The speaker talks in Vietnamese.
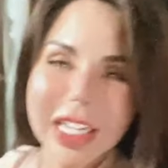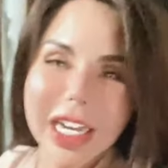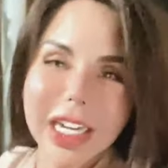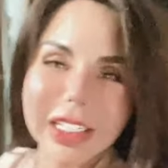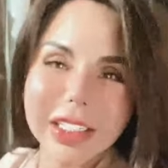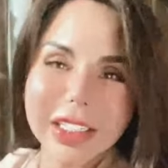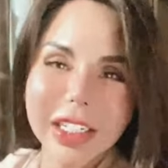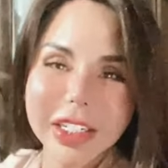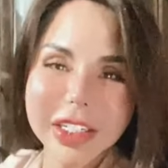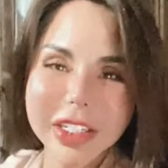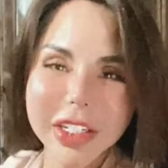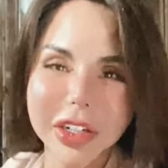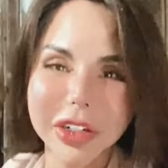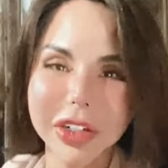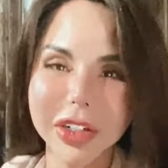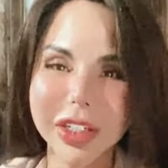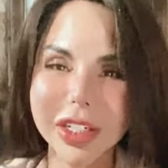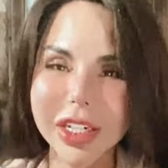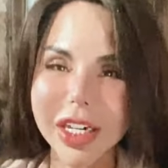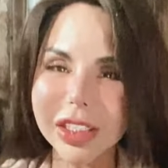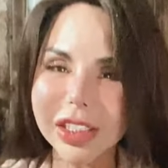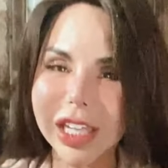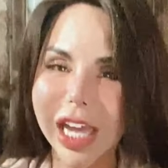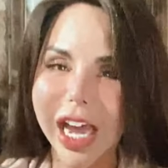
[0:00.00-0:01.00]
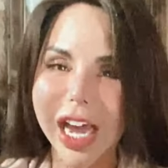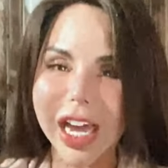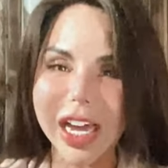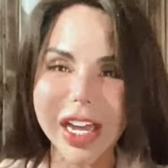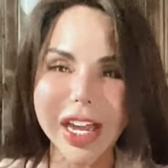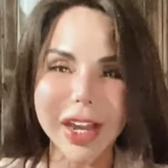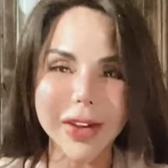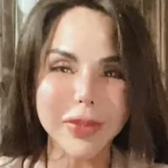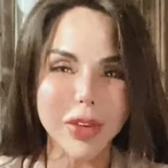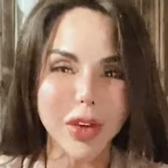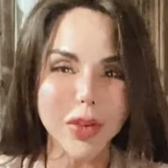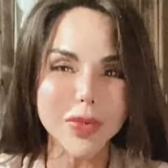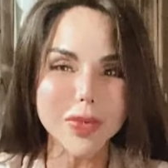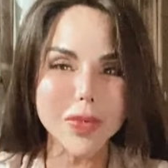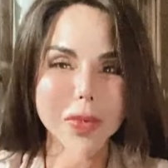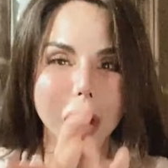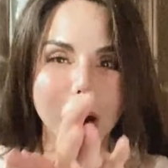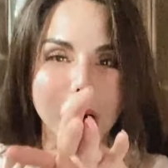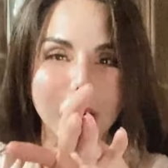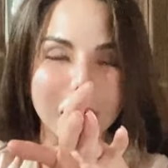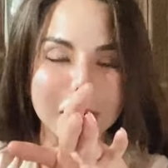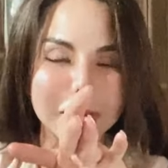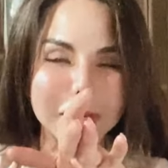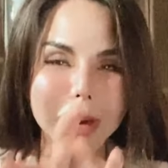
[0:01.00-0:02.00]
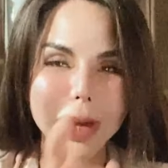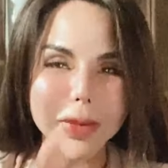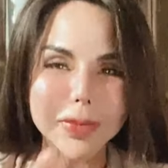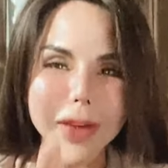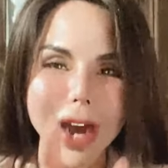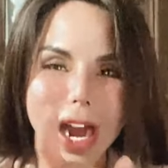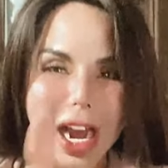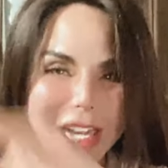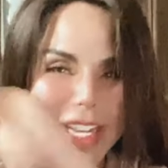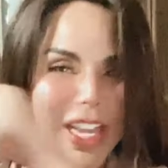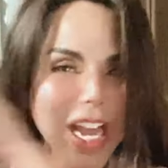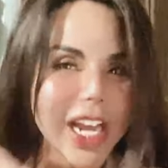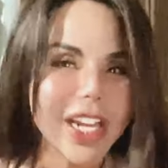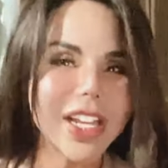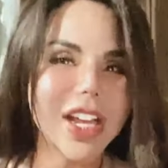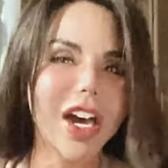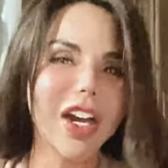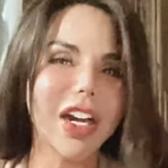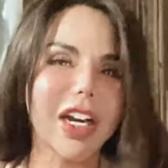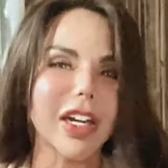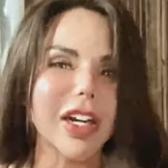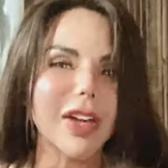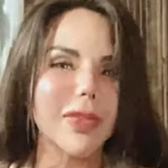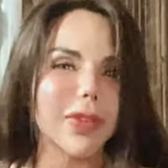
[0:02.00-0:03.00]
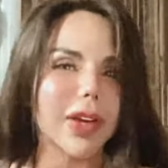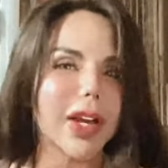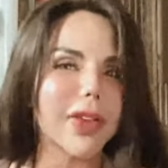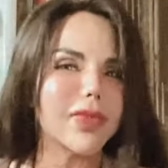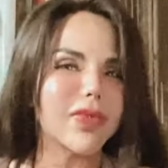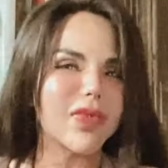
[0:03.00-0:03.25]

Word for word: nha tới chưa nó tha em đúng một là ba giây thôi là nó một cách